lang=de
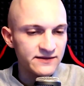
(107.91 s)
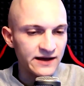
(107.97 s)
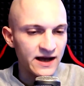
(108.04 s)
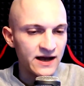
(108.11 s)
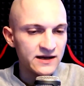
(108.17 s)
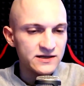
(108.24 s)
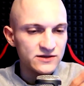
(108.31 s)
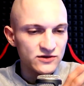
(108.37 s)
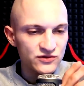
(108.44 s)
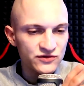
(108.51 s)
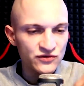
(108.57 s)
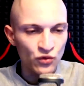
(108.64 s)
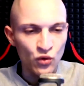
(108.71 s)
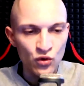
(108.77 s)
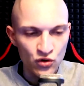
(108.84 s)
Tag
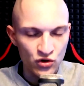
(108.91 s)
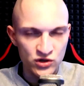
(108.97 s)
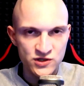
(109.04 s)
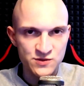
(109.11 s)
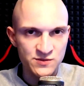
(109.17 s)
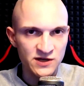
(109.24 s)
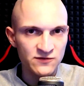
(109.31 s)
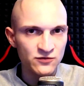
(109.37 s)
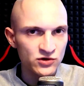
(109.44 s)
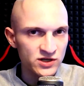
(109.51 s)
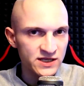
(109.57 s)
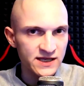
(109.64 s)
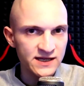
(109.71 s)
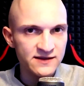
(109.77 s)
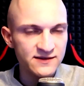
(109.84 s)
Drogen konsumiert
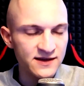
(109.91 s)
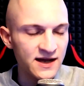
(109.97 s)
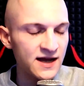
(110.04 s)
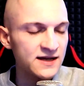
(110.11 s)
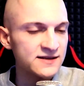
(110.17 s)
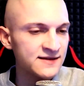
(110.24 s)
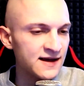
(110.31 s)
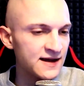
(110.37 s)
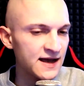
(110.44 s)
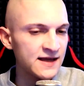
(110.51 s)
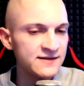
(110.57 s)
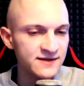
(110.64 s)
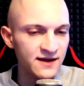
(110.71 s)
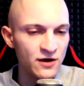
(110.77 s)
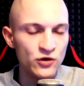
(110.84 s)
wurde. Jeden Tag, Tag
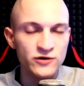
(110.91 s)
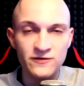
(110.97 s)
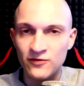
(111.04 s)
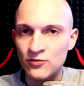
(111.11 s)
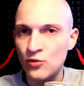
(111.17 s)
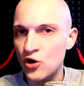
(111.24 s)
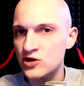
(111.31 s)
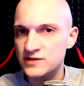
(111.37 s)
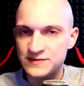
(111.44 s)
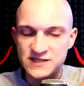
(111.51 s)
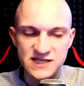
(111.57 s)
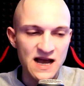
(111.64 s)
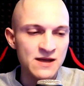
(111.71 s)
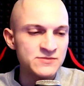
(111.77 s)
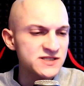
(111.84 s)
ein, Tag aus, von morgens
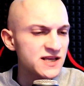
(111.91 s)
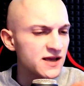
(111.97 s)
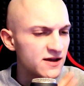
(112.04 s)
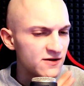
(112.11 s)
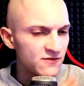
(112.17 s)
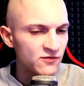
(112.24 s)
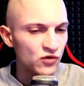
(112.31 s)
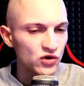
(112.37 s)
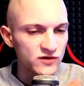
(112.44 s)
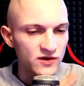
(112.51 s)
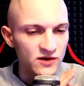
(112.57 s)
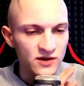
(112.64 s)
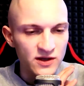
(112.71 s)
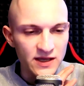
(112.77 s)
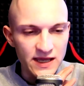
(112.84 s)
bis abends
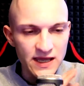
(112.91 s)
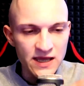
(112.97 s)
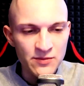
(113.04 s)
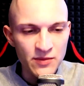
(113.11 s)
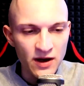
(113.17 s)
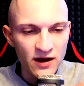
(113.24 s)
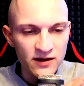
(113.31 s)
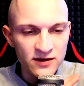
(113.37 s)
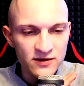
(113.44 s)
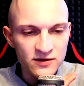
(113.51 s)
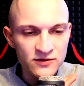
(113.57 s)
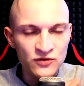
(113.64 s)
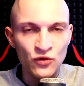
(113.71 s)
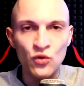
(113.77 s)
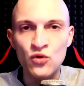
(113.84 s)
wurde immer
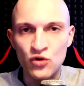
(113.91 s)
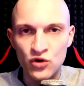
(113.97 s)
Drogen